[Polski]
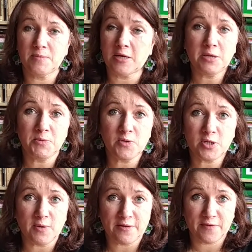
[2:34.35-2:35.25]
A nie były
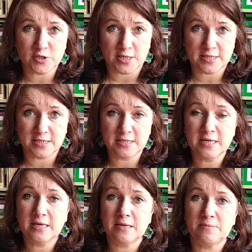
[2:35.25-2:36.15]
to łatwe czasy,
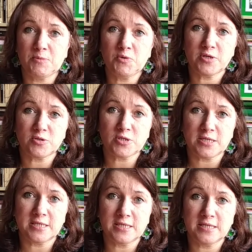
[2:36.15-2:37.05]
bo były to
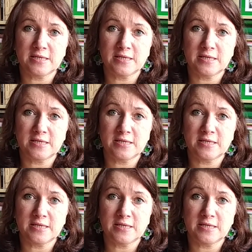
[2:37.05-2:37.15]
czasy